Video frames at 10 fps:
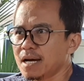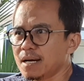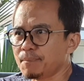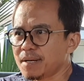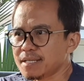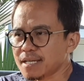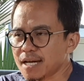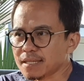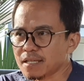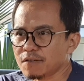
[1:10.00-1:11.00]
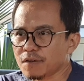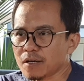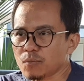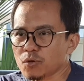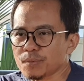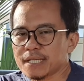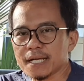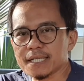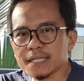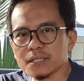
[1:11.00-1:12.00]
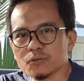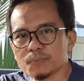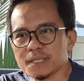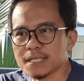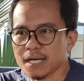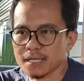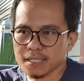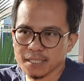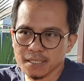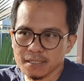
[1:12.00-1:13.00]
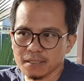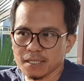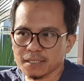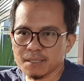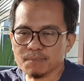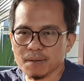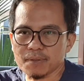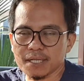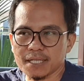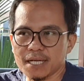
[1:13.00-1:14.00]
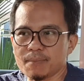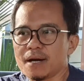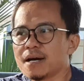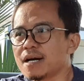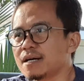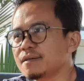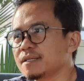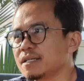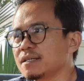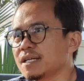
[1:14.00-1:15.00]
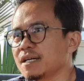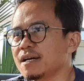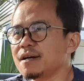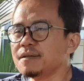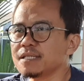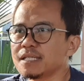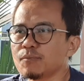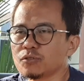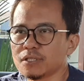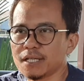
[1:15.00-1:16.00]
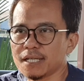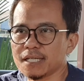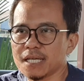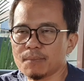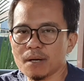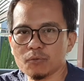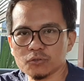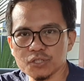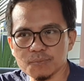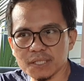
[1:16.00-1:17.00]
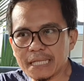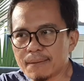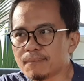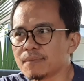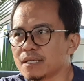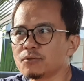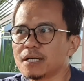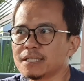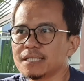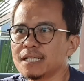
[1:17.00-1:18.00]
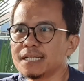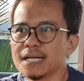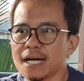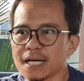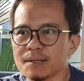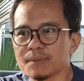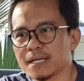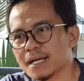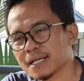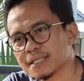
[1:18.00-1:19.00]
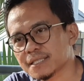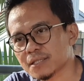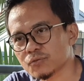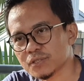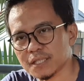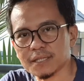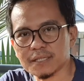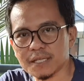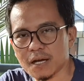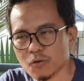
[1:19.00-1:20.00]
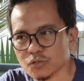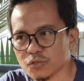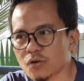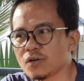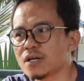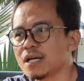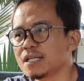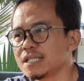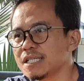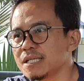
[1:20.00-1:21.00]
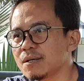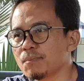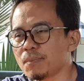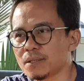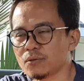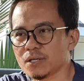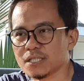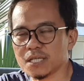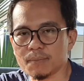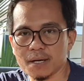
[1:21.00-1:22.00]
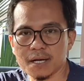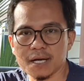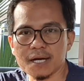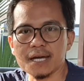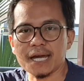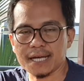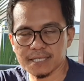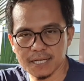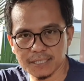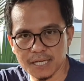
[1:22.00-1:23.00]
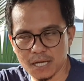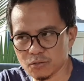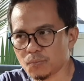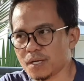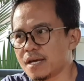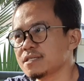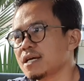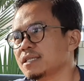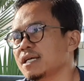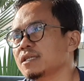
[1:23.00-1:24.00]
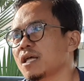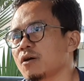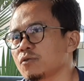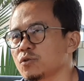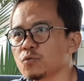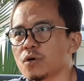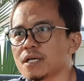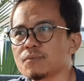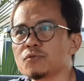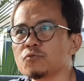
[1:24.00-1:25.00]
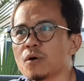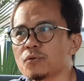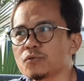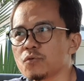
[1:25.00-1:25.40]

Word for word: uh, pada saat uh, Franco Morbidelli itu pindah ke tim pabrikan Yamaha, uh, oke okay ya, di Monster Energy Yamaha MotoGP Team, itu artinya dia akan meninggalkan satu seat yang kosong di Petronas Yamaha SRT atau PSRT tahun 2022.